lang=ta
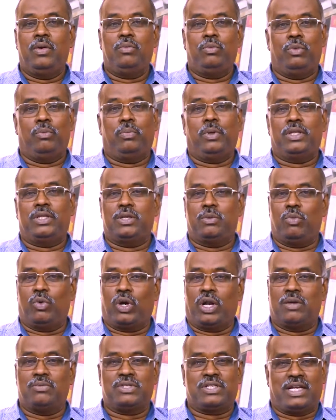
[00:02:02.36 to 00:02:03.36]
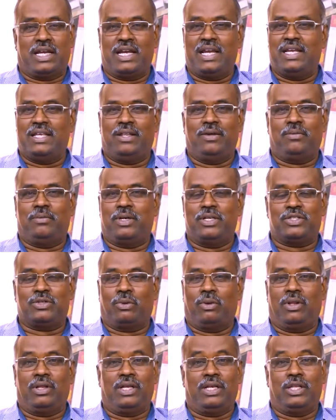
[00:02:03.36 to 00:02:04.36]
முப்பத்தி மூணாம் சங்கீதம் அப்படி
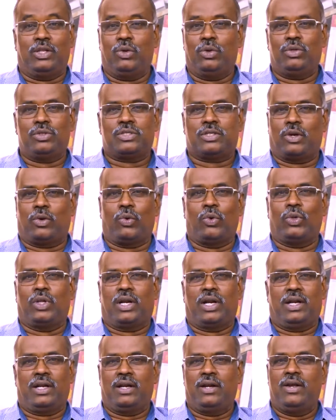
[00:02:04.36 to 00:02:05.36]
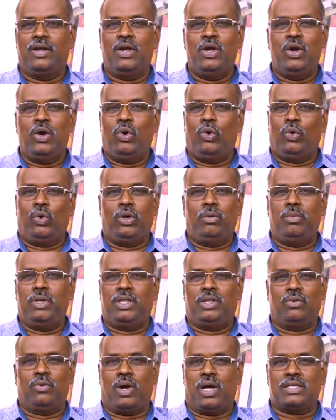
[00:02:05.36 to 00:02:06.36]
சொல்லுது இதோ சகோதரர்
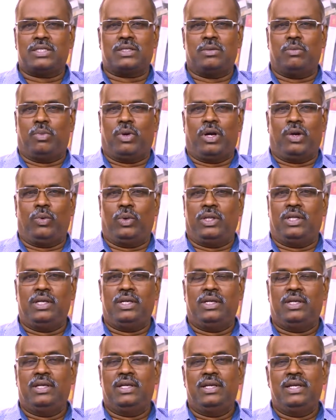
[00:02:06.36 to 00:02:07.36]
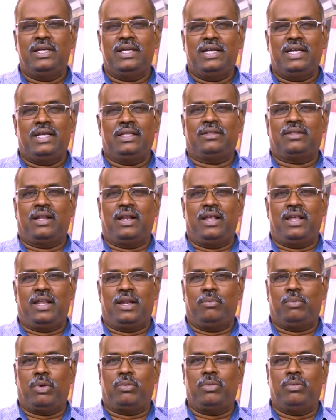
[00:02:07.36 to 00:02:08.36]
ஒருமித்து வாசம் பண்ணுவது எத்தனை
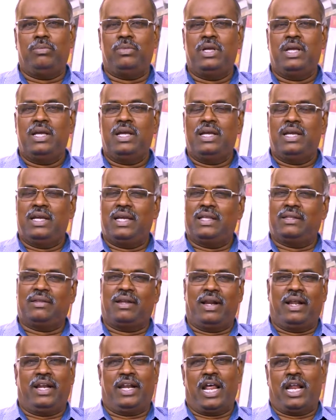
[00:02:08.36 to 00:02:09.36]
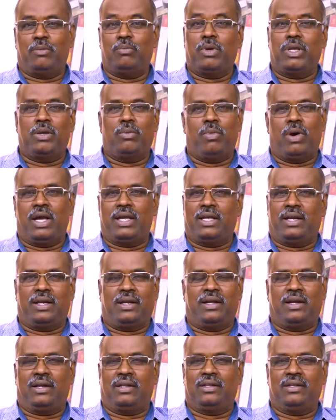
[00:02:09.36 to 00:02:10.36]
இன்பமும் எத்தனை நன்மையுமாக
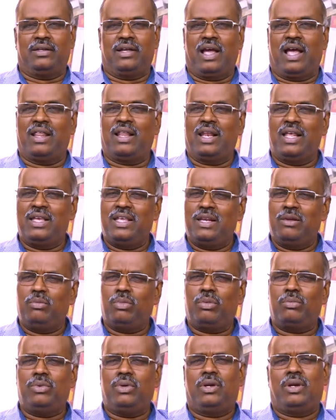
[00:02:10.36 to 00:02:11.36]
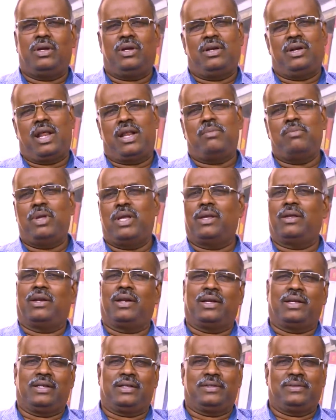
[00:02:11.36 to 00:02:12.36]
இருக்கிறது அதில் இன்பமும் இருக்குது நன்மையும்
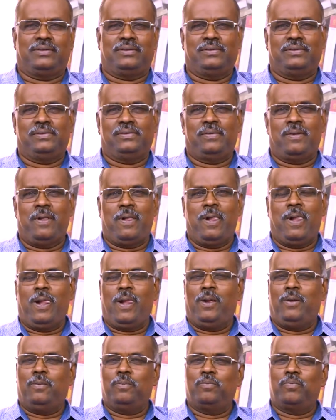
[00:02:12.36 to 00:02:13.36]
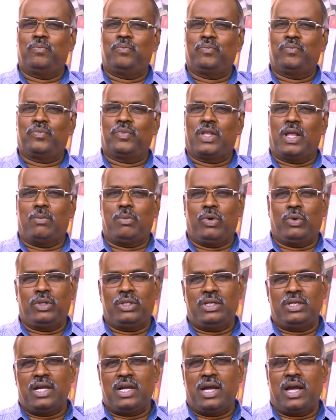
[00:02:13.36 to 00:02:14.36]
இருக்குது நம்ம
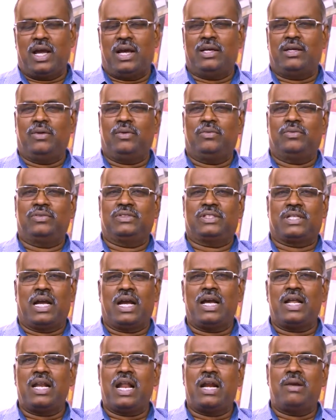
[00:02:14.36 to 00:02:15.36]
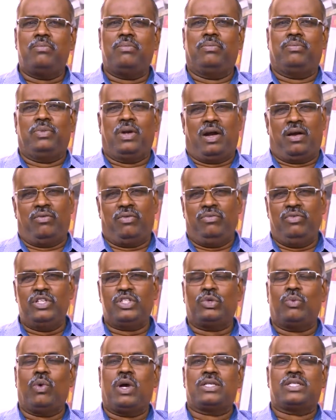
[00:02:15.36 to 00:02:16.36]
வந்து சக நண்ப
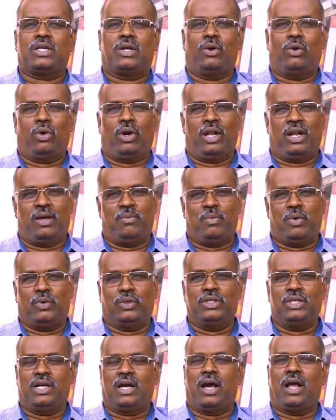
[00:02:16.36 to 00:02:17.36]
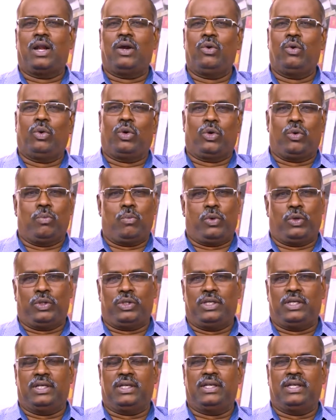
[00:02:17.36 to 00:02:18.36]
விசுவாசிகளோடு நம்ம வந்து கரங்கோர்க்கும் போது